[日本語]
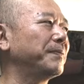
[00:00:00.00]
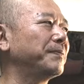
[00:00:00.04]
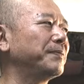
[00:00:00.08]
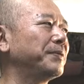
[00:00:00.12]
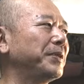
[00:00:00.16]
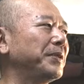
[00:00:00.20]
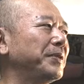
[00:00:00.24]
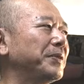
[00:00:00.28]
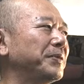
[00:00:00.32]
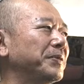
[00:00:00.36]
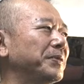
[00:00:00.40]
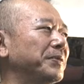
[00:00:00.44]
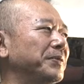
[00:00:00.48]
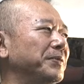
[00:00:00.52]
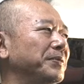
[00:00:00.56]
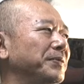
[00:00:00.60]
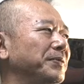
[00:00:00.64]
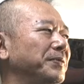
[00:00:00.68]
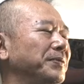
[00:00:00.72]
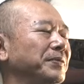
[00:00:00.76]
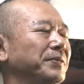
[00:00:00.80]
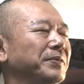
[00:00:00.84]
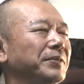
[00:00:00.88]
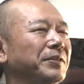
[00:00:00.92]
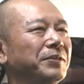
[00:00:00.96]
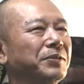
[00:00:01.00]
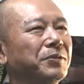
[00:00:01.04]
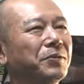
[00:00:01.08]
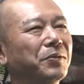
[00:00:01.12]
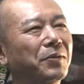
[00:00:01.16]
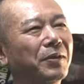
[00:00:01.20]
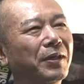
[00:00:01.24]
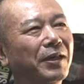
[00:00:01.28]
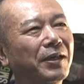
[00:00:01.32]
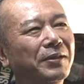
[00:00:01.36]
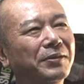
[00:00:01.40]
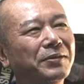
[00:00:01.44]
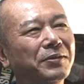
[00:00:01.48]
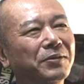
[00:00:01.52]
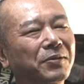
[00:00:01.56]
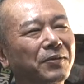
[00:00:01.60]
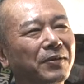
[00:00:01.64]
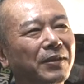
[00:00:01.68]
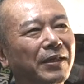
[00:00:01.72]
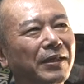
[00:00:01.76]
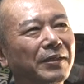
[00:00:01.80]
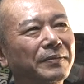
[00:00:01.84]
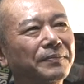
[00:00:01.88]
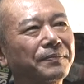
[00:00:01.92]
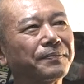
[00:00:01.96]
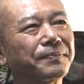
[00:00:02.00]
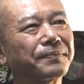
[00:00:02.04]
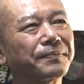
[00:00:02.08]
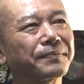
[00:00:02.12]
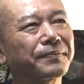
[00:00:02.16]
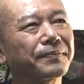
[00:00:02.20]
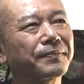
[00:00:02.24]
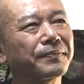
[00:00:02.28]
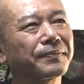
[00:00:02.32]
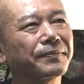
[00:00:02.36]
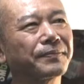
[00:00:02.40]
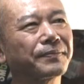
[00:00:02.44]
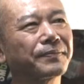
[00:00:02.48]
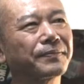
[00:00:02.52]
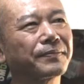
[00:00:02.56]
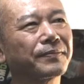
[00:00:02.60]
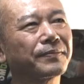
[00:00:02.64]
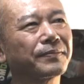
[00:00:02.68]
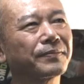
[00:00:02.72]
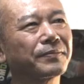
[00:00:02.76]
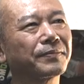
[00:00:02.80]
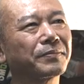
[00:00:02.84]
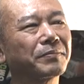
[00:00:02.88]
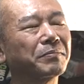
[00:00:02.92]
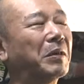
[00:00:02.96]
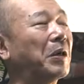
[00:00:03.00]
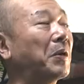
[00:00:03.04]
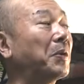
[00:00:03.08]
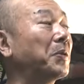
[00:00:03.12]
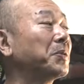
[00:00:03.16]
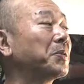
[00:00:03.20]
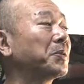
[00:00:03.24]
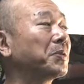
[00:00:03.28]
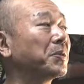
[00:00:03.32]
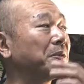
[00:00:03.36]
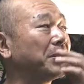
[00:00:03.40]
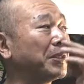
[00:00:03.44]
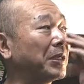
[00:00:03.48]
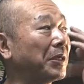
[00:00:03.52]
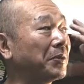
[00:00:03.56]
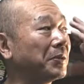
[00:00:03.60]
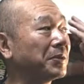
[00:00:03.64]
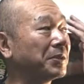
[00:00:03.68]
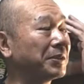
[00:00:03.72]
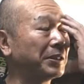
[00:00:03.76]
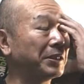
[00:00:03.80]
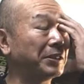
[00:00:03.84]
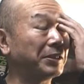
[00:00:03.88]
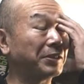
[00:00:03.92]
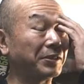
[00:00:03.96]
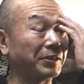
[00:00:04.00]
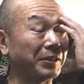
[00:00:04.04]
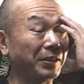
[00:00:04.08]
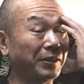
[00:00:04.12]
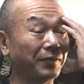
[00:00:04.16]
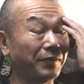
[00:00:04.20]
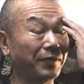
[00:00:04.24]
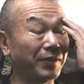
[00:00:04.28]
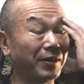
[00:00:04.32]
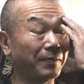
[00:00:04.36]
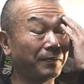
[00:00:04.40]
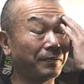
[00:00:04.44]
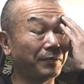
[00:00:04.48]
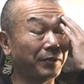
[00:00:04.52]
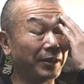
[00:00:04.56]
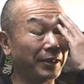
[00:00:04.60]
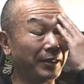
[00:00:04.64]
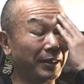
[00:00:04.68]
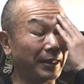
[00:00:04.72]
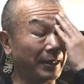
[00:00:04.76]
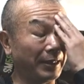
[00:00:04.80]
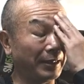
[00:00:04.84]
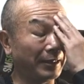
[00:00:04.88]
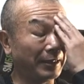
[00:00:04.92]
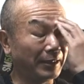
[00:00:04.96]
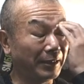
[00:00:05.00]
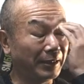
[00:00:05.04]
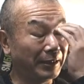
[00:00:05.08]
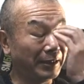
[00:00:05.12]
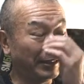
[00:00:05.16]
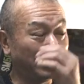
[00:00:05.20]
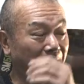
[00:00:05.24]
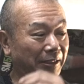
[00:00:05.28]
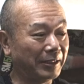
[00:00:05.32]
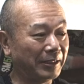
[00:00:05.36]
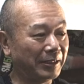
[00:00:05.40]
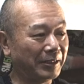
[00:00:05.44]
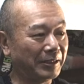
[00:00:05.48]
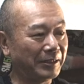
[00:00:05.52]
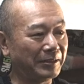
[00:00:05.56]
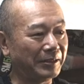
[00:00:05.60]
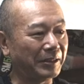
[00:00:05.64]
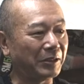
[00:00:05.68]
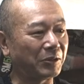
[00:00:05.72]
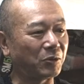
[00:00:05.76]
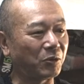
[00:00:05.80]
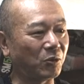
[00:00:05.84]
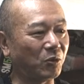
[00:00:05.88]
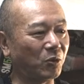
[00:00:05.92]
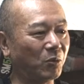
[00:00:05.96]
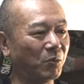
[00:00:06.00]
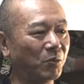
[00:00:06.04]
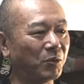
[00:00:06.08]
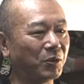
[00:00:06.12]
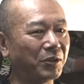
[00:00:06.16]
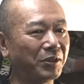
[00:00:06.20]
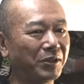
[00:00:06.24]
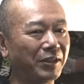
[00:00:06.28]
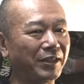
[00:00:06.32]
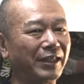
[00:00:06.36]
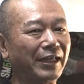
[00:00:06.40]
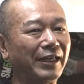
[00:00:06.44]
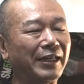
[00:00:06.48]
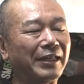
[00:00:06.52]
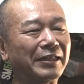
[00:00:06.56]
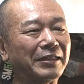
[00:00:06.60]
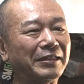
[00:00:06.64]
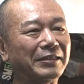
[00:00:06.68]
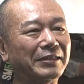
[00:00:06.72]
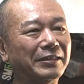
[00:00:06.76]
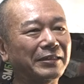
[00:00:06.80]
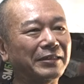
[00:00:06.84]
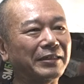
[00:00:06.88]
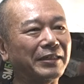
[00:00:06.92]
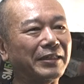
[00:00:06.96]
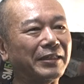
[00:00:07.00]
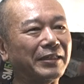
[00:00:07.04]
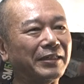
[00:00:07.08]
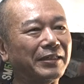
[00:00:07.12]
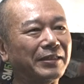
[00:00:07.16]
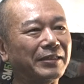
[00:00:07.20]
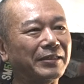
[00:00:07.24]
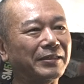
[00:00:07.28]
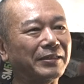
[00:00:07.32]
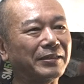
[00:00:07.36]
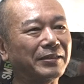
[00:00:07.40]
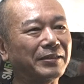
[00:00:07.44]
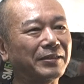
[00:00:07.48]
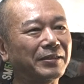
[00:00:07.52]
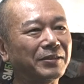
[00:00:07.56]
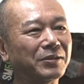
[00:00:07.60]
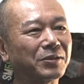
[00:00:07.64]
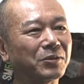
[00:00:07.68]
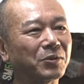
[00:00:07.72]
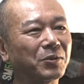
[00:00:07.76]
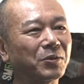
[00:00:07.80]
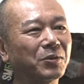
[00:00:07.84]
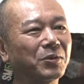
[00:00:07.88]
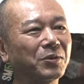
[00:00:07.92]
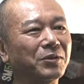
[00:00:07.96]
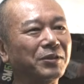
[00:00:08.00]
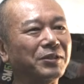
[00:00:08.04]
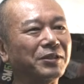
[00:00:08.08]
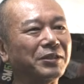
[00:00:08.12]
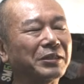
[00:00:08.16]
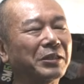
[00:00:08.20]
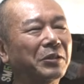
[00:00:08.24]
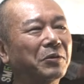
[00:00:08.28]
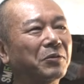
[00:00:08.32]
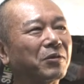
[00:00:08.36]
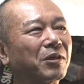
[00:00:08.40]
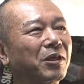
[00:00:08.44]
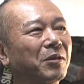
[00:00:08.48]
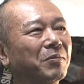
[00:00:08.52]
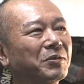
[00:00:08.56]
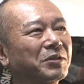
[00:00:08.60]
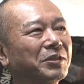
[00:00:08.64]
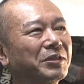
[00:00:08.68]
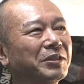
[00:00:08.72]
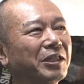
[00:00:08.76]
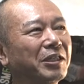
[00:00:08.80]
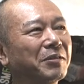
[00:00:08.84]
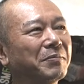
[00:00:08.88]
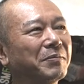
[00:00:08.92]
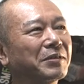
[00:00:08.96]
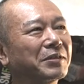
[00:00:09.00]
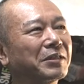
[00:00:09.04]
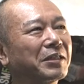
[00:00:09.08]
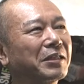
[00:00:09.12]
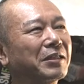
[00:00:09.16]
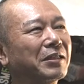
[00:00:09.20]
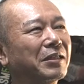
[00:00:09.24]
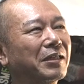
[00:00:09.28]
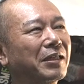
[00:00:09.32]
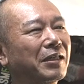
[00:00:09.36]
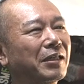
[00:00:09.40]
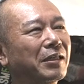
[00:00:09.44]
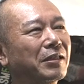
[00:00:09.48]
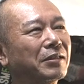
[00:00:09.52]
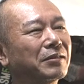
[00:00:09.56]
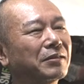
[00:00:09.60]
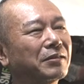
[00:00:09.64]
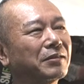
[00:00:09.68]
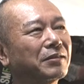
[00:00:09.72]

アプレーというふうに捉えるのは、本当に青木選手はね、フェアプレーでだと思って、そのようにしたのかもしれませんが、